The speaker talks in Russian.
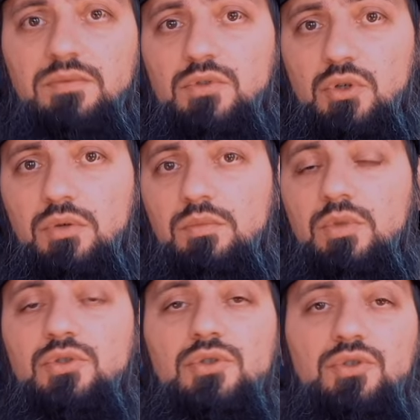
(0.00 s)
Все,
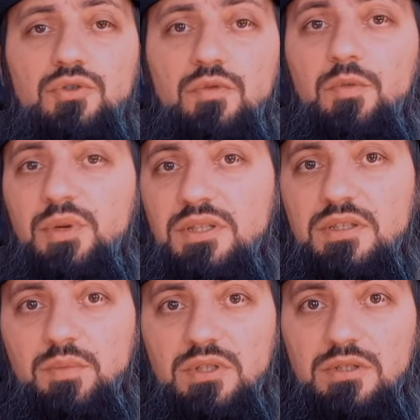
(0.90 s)
больше ничего в
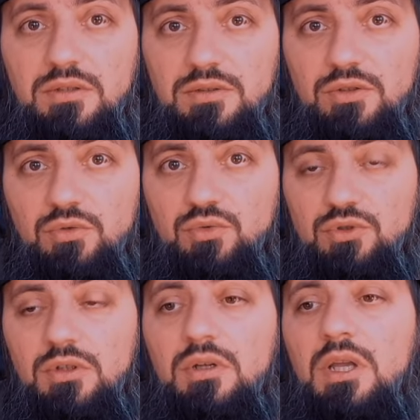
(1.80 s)
принципе делать не
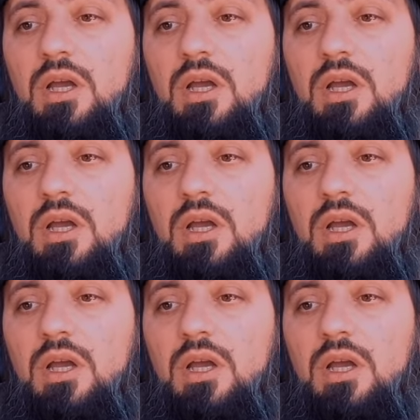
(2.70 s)
нужно.